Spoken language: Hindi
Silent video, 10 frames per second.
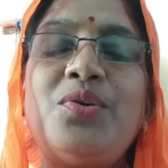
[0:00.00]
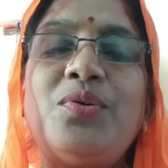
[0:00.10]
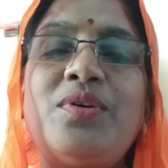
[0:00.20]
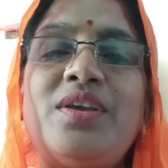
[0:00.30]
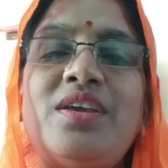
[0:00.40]

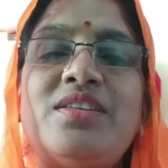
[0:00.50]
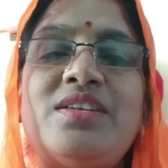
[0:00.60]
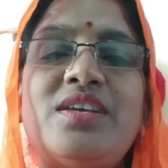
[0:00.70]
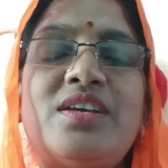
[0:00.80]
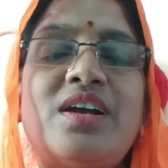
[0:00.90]
योगी
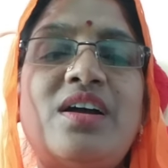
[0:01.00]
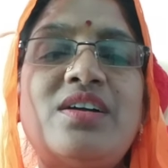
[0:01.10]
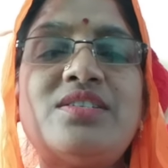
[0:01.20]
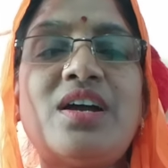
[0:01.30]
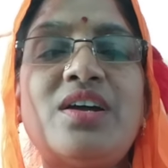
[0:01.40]
जी का
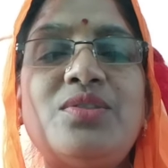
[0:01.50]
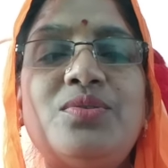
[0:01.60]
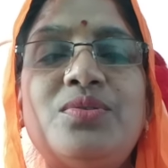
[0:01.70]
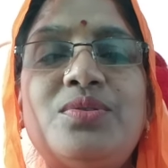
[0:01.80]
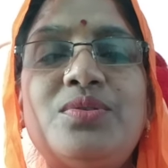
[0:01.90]

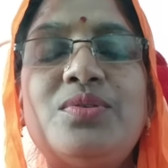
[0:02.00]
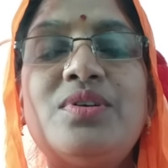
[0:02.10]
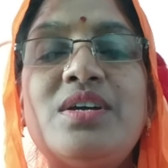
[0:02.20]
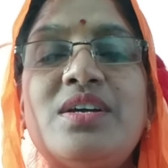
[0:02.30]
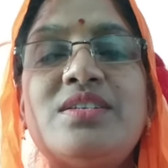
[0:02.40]
जादू तो
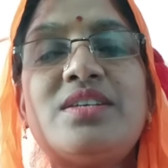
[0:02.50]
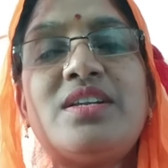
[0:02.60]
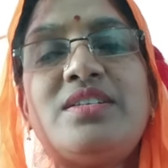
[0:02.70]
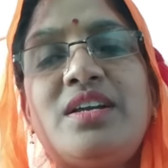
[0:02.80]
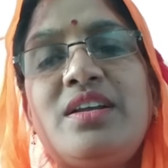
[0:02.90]

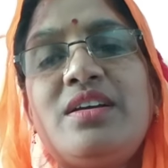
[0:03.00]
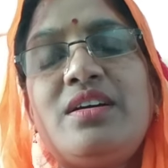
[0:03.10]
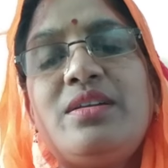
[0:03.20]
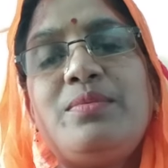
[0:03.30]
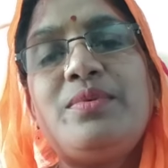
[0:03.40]
सर चढ़
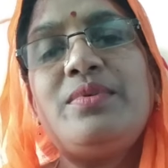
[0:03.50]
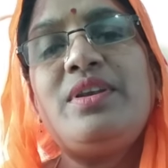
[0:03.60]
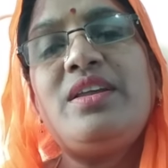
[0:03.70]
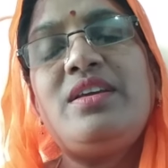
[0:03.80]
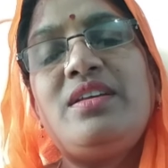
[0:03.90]
कर
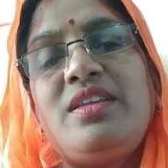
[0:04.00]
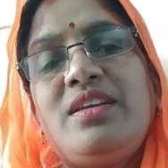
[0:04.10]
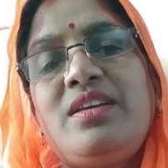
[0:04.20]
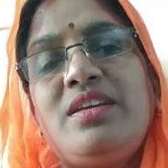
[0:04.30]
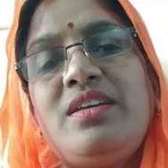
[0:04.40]
बोले
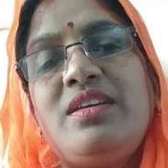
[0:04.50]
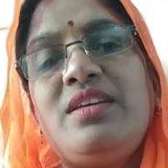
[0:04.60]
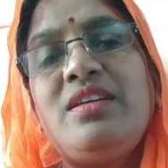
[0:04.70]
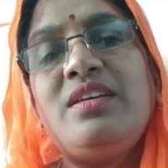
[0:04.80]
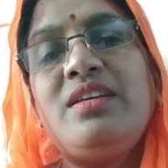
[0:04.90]

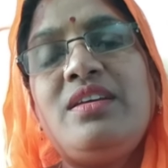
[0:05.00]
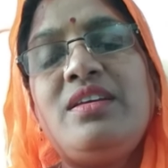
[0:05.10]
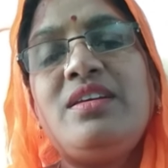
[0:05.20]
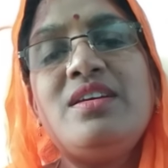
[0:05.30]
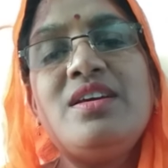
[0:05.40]

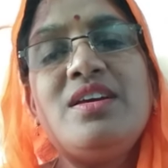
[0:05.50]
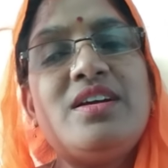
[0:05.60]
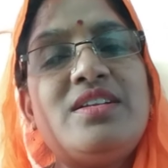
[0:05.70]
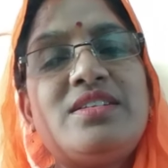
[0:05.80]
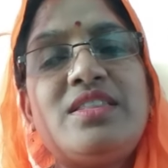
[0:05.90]

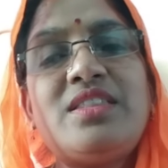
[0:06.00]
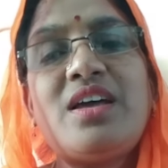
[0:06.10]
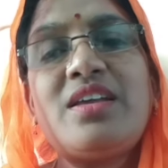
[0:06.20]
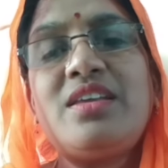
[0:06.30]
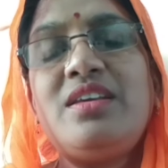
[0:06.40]
रे
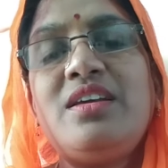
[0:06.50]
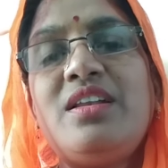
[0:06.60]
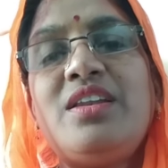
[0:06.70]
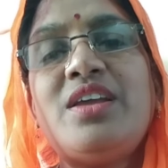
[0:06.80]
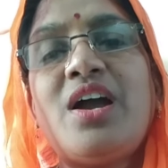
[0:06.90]
सत्ता की
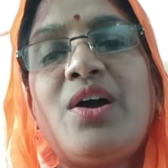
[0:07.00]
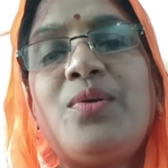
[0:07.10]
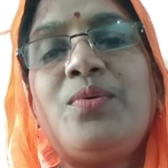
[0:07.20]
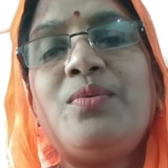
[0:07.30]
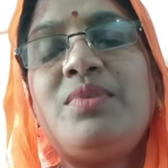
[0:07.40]

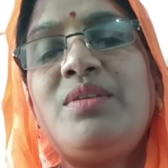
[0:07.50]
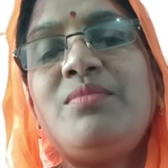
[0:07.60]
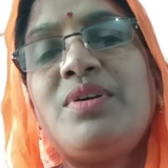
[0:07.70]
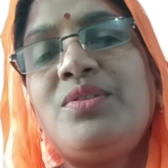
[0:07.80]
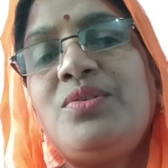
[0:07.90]
गलियारों में
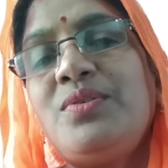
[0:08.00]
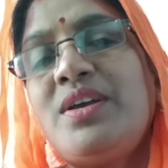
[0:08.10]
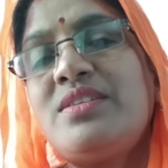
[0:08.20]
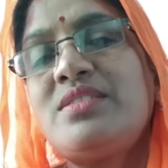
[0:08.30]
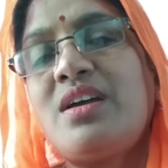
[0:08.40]
मधु
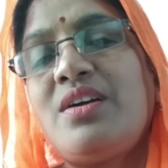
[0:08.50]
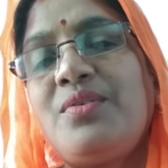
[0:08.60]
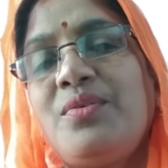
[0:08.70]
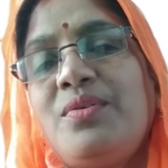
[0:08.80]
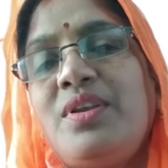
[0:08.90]
ऐसा
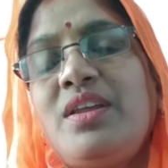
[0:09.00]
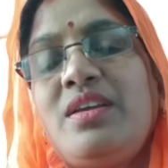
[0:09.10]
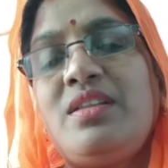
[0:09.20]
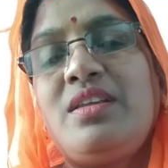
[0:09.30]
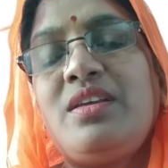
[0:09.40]
घोले
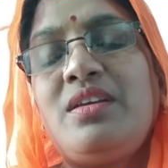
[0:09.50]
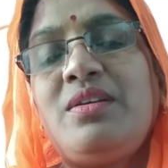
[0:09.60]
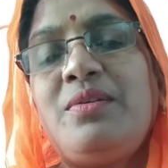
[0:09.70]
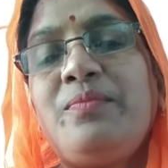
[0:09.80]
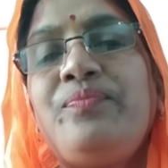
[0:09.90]
रे
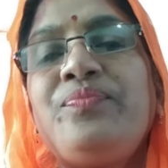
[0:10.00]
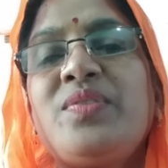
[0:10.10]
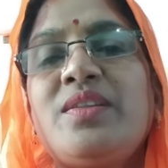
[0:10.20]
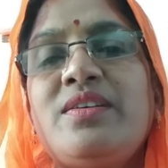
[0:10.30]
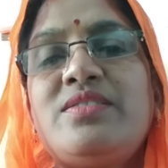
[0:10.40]

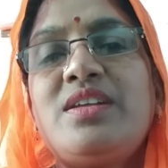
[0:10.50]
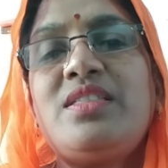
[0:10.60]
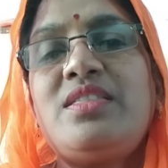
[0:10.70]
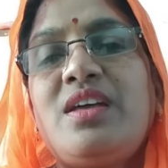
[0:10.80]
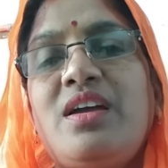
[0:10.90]

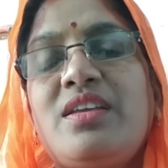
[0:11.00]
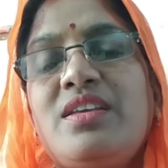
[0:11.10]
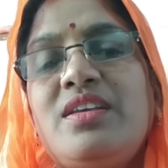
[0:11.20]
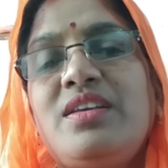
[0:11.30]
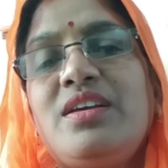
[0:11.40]
सत्ता
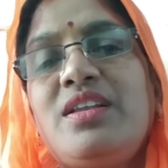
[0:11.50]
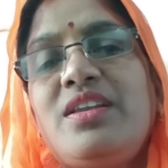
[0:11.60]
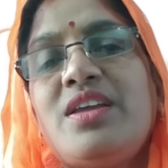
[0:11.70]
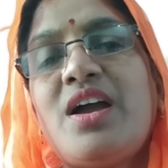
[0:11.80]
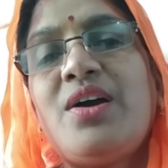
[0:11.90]
की
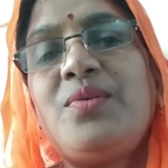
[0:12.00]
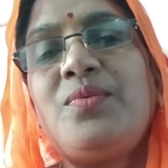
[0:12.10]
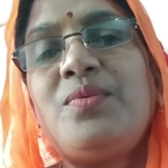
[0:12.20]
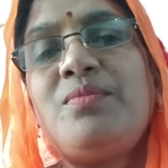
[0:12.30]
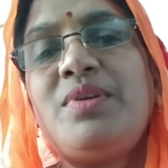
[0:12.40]

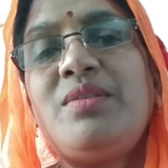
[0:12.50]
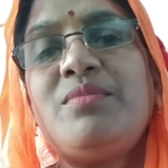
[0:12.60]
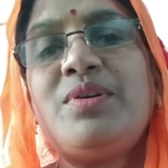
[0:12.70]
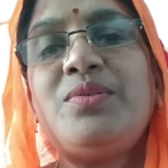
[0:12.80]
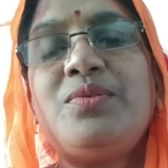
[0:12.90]
गलियारों में
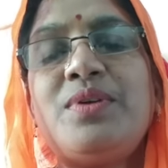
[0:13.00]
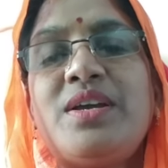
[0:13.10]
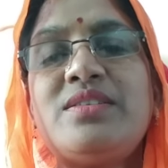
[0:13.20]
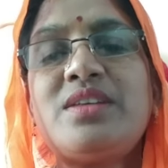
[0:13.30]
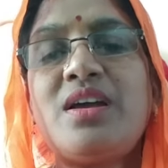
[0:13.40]
मधु
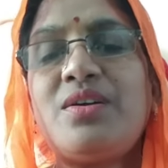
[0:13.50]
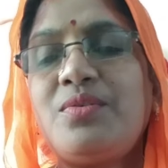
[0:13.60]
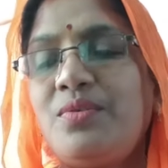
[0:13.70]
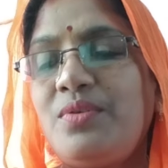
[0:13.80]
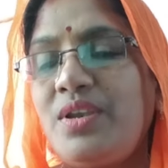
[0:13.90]
ऐसा
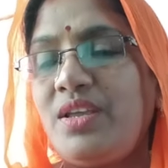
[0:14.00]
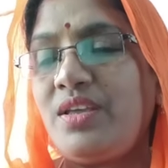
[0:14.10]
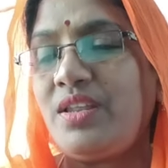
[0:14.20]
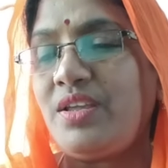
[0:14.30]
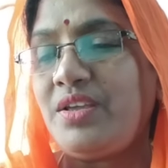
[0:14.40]
घोले
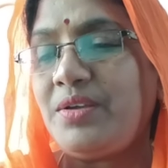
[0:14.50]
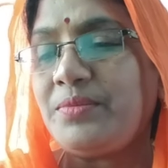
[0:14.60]
रे